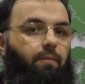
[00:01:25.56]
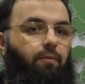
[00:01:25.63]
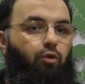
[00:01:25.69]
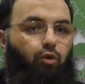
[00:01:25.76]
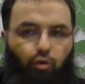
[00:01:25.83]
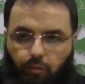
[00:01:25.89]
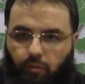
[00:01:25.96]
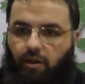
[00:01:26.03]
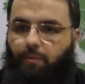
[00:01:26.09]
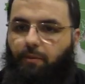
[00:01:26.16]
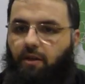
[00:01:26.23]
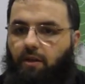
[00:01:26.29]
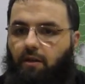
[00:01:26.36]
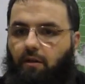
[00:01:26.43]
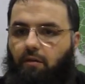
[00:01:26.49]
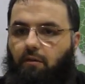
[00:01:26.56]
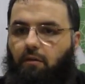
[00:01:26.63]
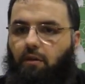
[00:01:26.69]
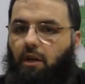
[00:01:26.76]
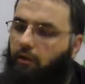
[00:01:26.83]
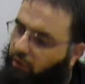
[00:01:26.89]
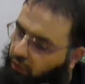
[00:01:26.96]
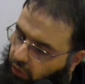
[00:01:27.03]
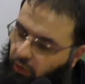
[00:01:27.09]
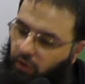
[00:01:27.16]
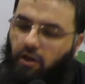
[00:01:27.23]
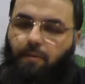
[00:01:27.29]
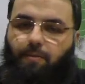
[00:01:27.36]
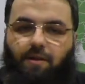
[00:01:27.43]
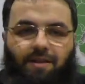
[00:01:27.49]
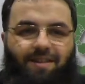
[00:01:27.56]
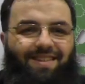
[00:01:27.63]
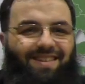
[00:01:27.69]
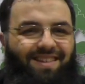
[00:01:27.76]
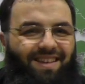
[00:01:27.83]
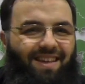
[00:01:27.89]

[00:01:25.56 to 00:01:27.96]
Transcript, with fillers: Doğru mu yaptık? Evet doğru yaptık.